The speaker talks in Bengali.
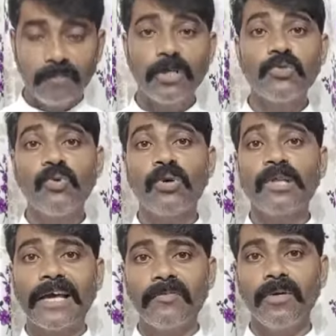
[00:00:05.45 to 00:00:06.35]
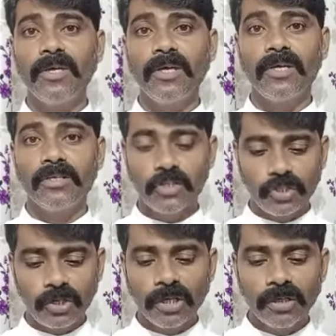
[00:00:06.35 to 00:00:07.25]
ফেসবুক লাইভে
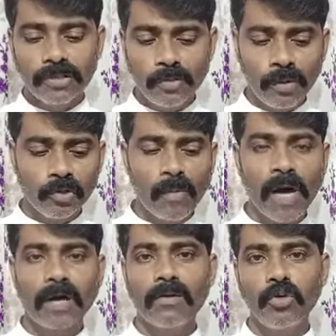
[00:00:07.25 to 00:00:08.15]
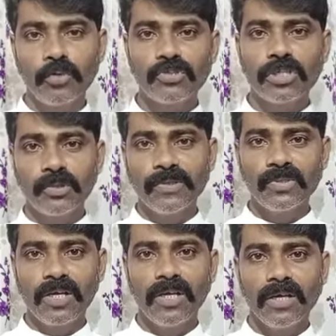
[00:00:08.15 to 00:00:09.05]
ঈশ্বরের জীবন্ত বাক্য নিয়ে উপস্থিত হয়েছি